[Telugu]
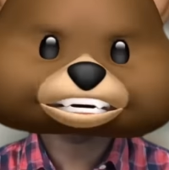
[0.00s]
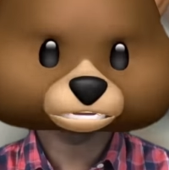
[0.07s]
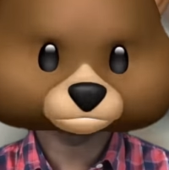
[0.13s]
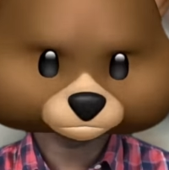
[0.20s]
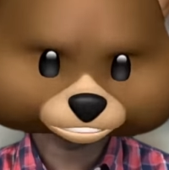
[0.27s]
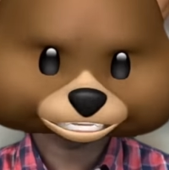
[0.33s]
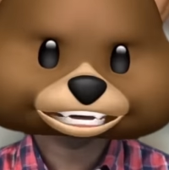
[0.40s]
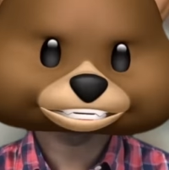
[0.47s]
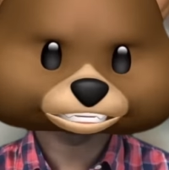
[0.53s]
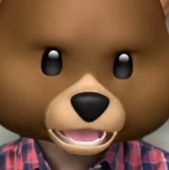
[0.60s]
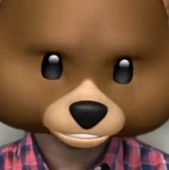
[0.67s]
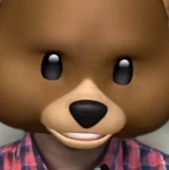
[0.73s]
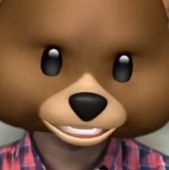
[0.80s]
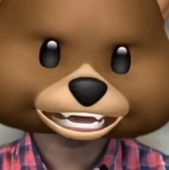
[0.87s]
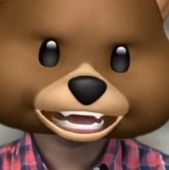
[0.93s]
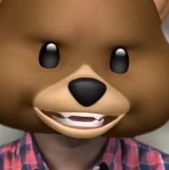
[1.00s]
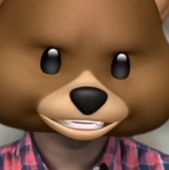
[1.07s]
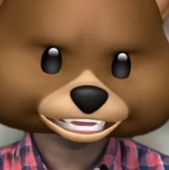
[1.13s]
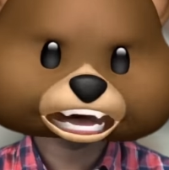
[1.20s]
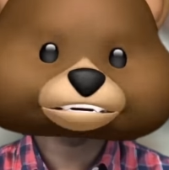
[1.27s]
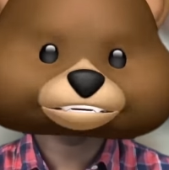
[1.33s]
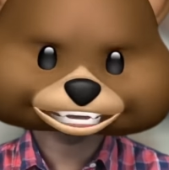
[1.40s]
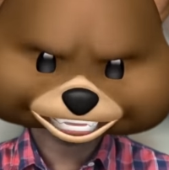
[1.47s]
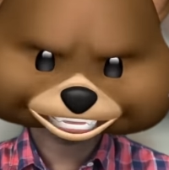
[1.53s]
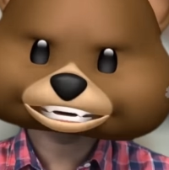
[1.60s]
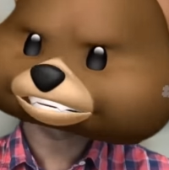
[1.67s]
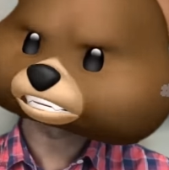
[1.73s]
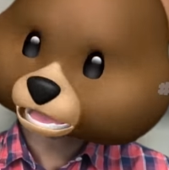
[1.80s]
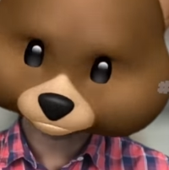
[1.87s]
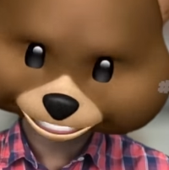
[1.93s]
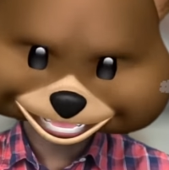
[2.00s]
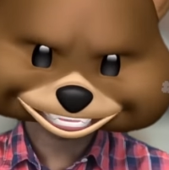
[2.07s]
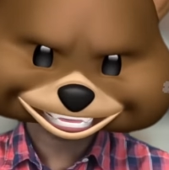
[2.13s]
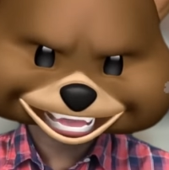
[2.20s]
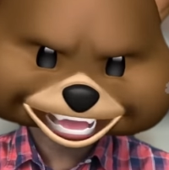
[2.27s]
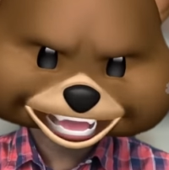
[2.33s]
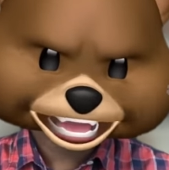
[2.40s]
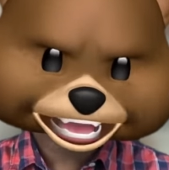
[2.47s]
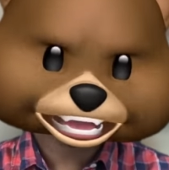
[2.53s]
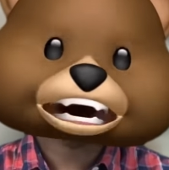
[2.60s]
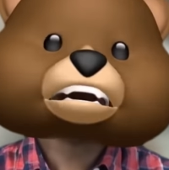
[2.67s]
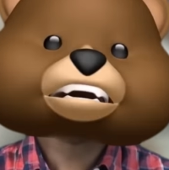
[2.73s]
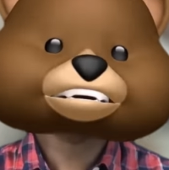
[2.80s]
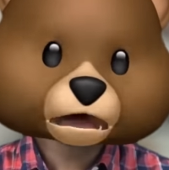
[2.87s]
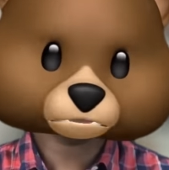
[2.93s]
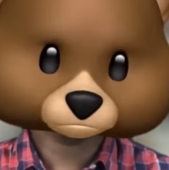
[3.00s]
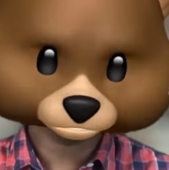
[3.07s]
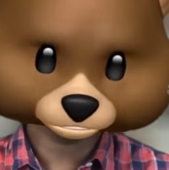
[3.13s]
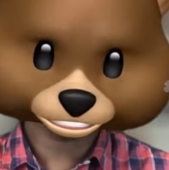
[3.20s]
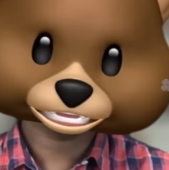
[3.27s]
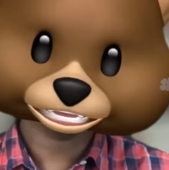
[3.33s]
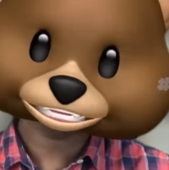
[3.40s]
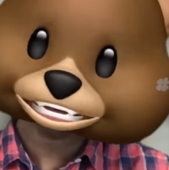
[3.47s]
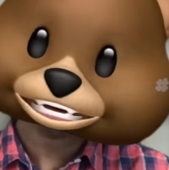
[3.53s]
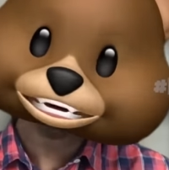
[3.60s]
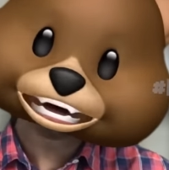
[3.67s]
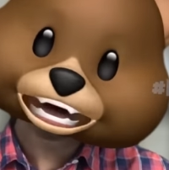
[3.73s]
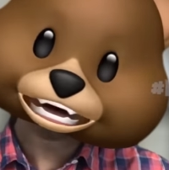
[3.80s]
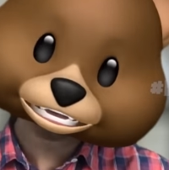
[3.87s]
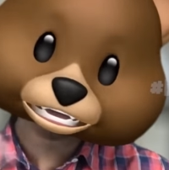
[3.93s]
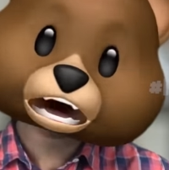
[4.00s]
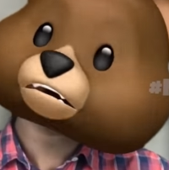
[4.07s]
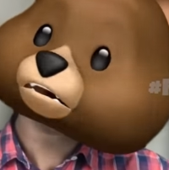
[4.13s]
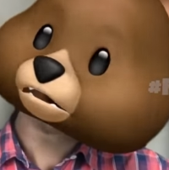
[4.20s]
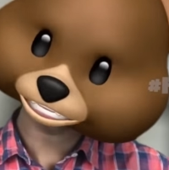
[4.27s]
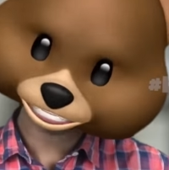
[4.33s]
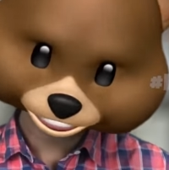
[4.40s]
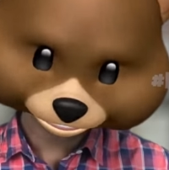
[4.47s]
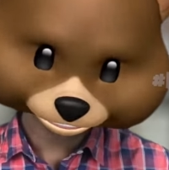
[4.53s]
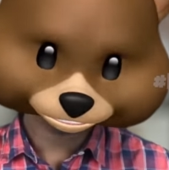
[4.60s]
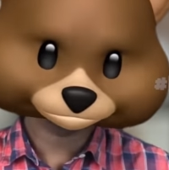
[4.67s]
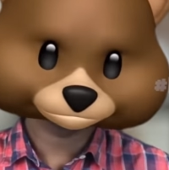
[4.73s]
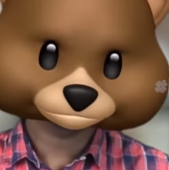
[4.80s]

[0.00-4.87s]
చిన్నప్పుడు ఫ్రెండ్ సుందరరావు గారిని కలవడానికి షాప్ కి వెళ్తే నీ సుపుత్రుడు సిగరెట్ల కోసం అక్కడికి వచ్చాడు